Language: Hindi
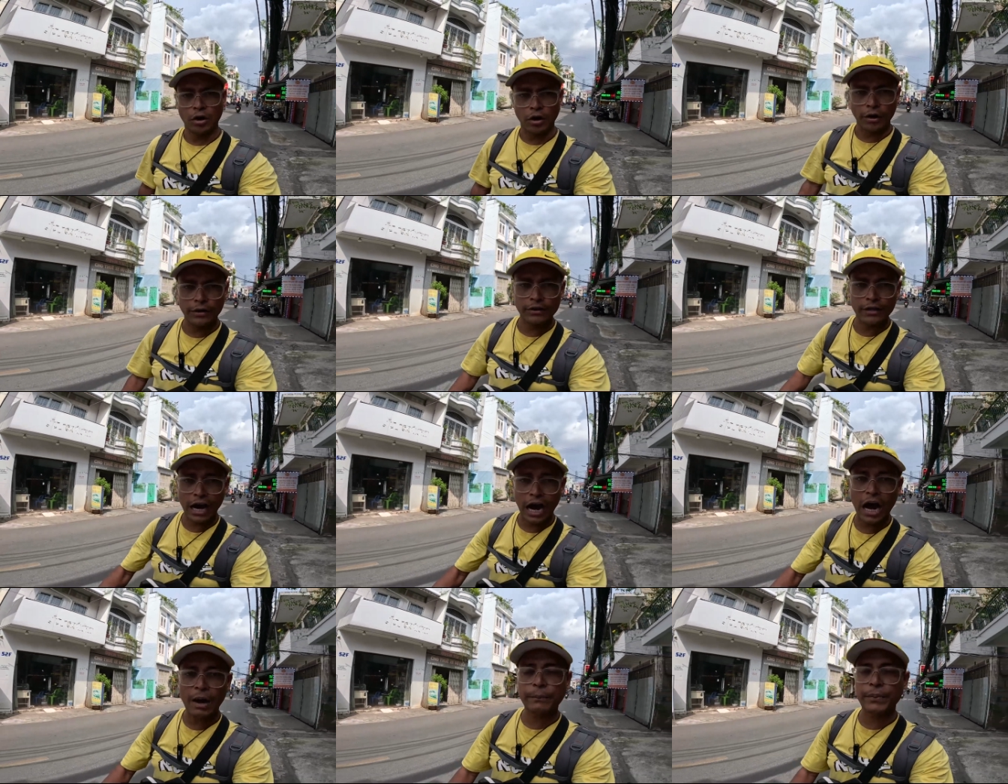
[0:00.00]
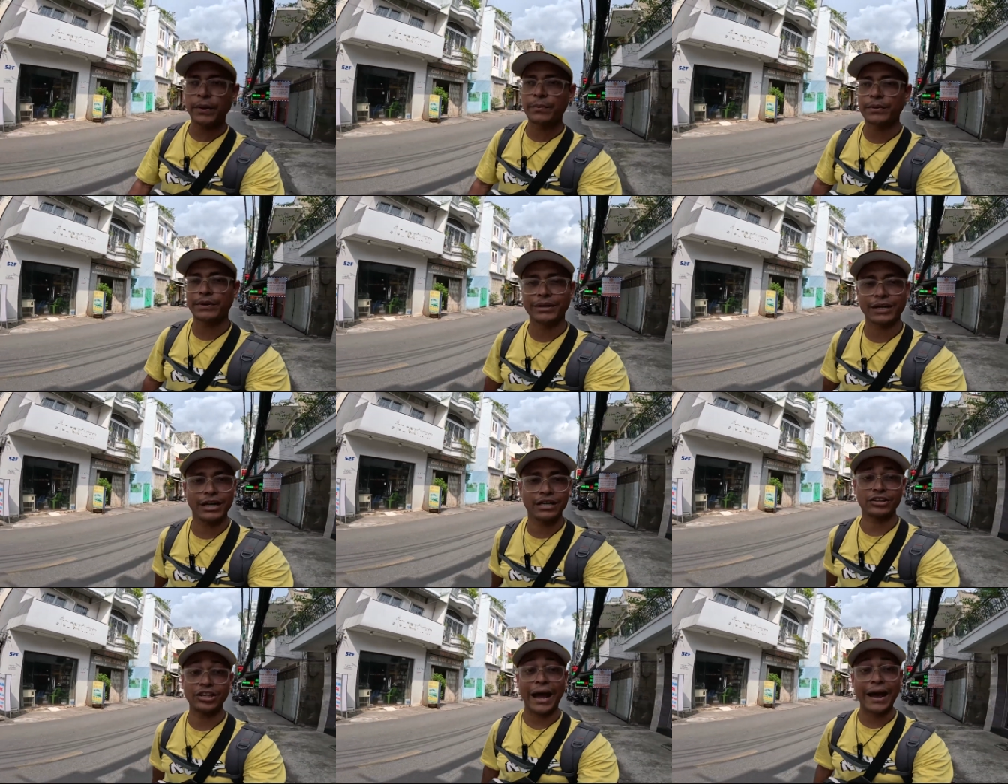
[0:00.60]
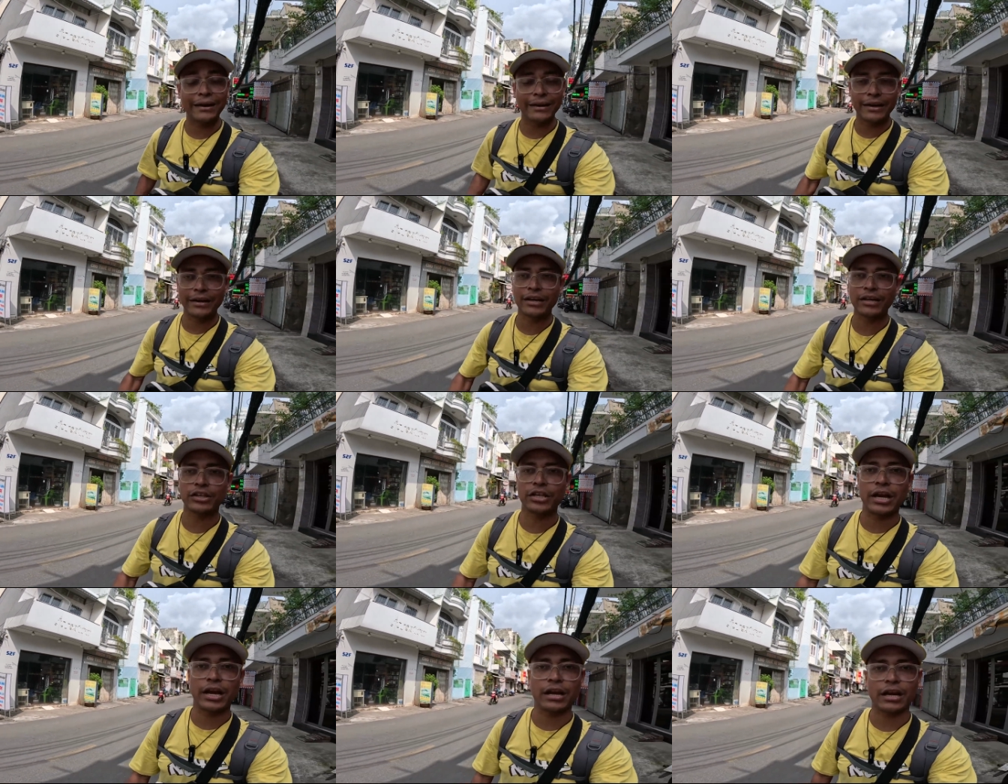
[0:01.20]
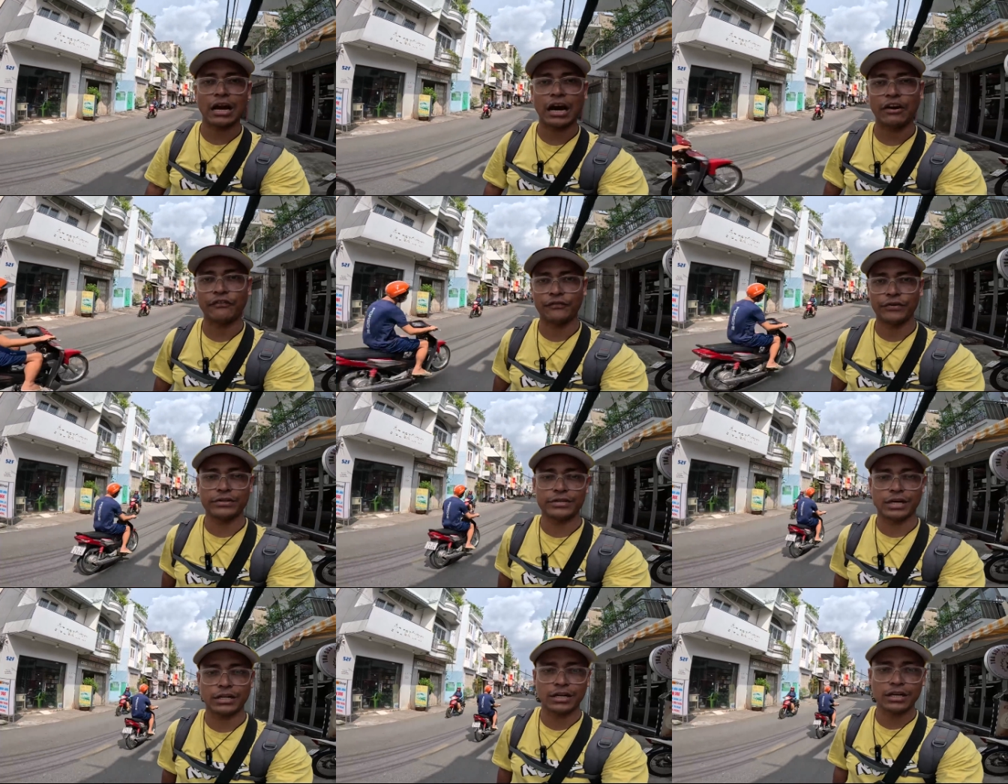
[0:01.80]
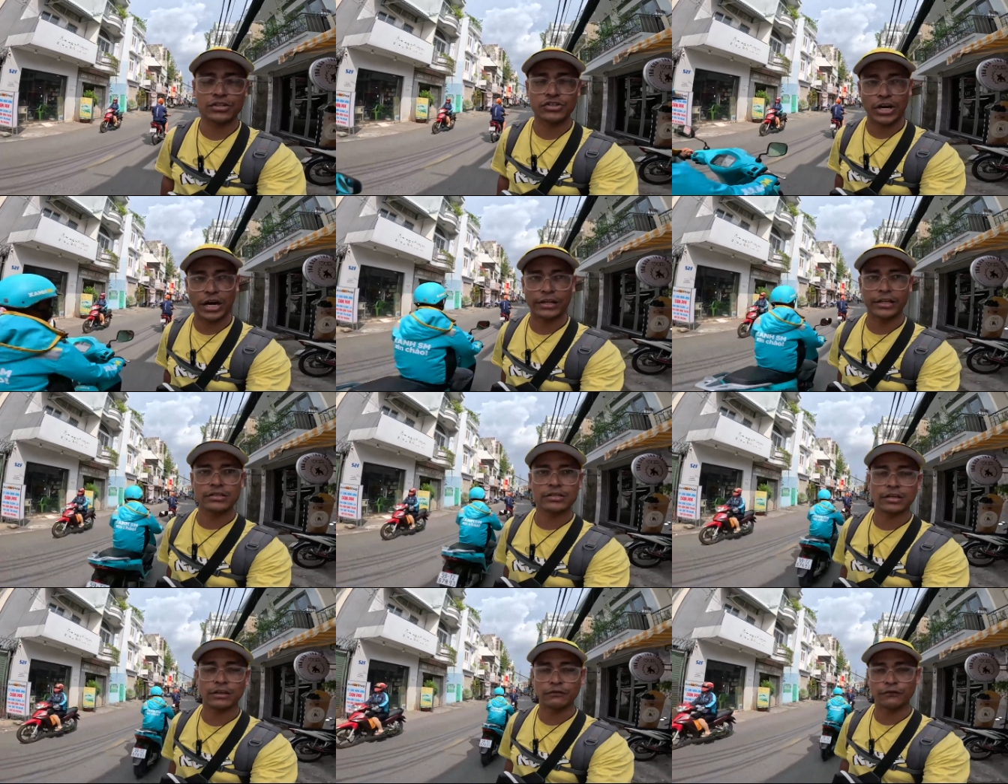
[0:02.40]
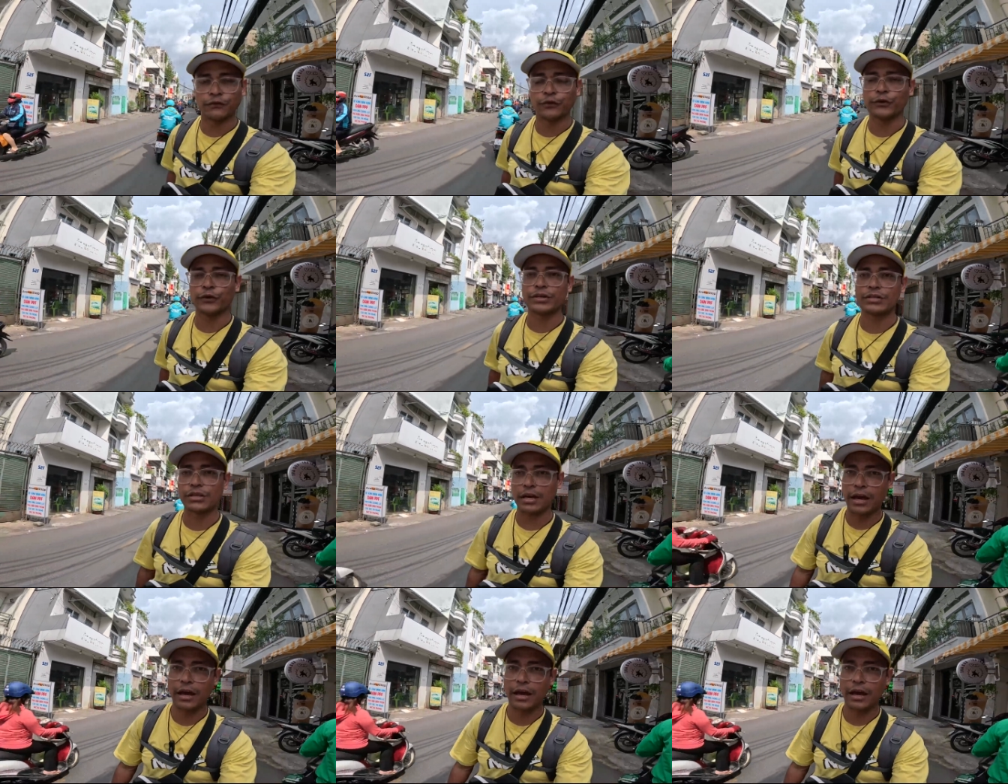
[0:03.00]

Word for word: और यहाँ पे बिना थाईलैंड की तरह काफ़ी ज़्यादा चाइनीज़ इन्फ्लुएंस